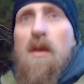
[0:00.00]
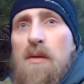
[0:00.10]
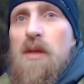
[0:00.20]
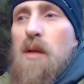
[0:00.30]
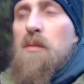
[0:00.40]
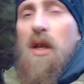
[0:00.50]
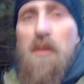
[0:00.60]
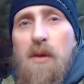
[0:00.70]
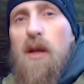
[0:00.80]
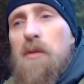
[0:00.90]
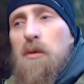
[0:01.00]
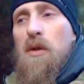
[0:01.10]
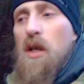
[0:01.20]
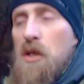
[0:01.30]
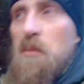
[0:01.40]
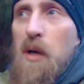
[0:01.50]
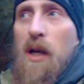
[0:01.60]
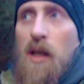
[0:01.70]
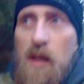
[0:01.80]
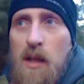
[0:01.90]
Всем трофеев, удачи,
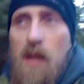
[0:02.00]
пока.